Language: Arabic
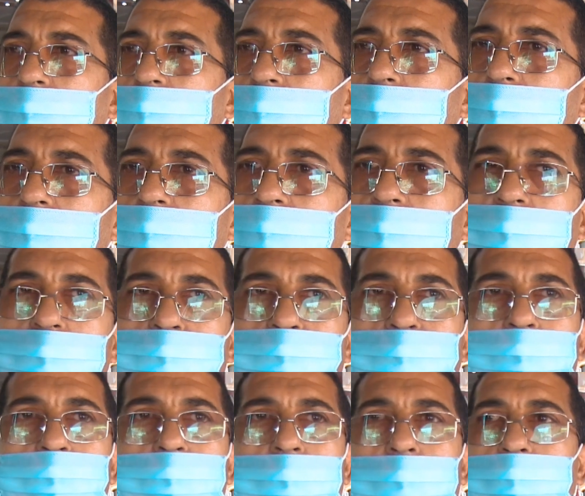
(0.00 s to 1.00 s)
الى غير ذلك
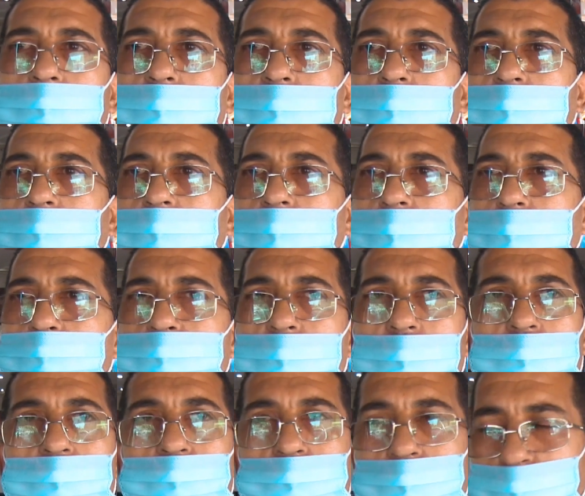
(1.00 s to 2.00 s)
المهم راه ما راه
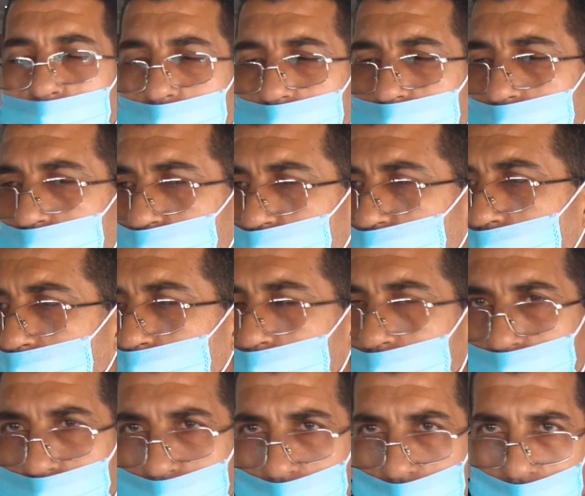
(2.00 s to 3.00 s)
ما عندهم حتى شي
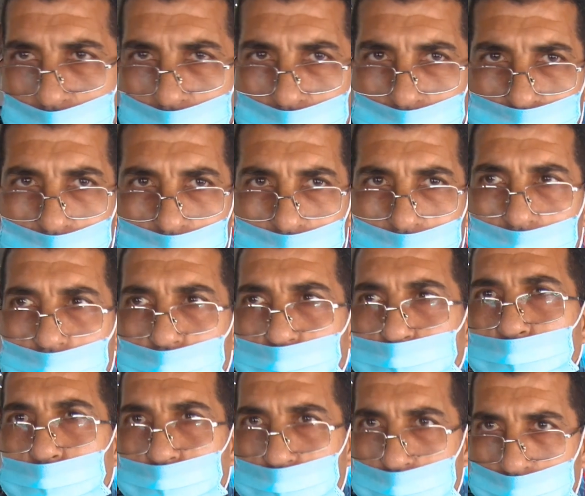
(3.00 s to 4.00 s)
ربح في هذه الخدمه ديال
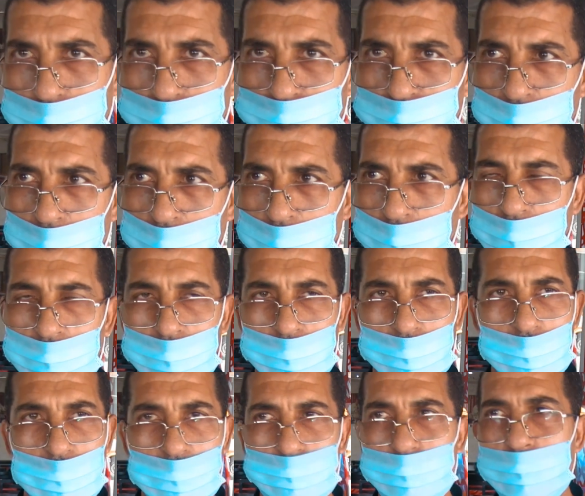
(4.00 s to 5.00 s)
لومبورتي
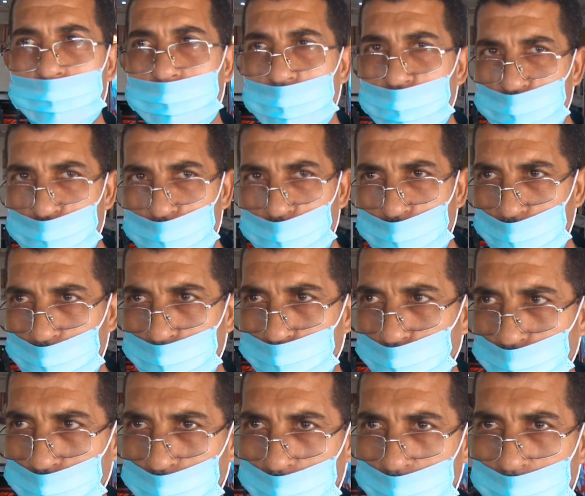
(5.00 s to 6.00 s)
يعني ما يمكنش
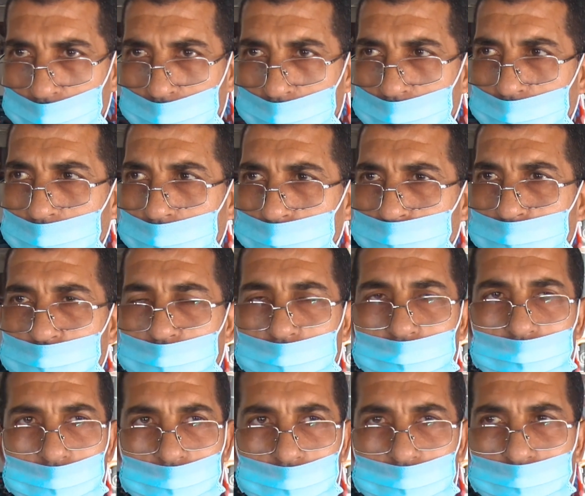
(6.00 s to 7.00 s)
نخدموا باش
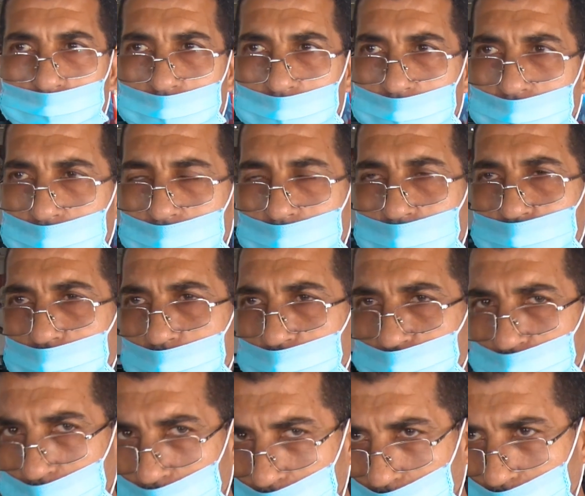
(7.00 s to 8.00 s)
غادي نخدم انا نخرج
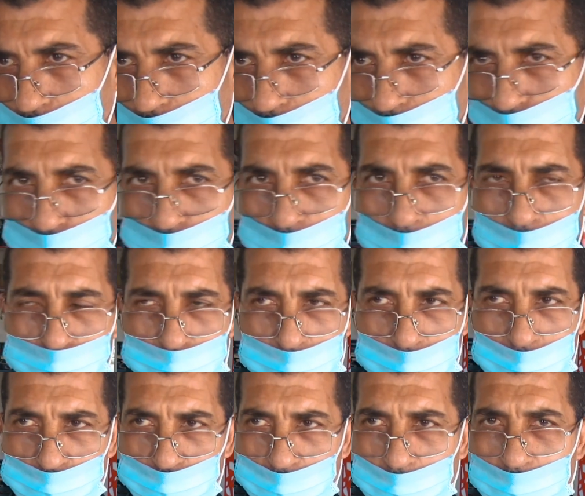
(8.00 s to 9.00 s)
10 القهاوي ولا
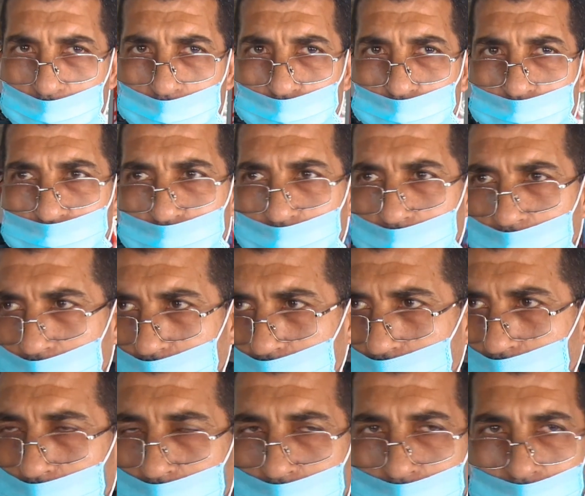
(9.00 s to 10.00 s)
15 قهوه في
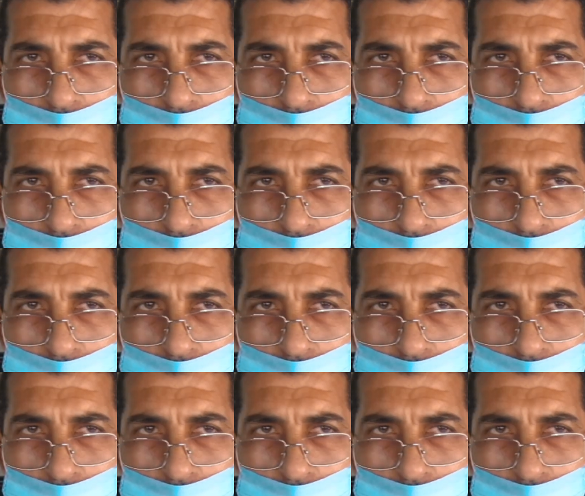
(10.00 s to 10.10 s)
النهار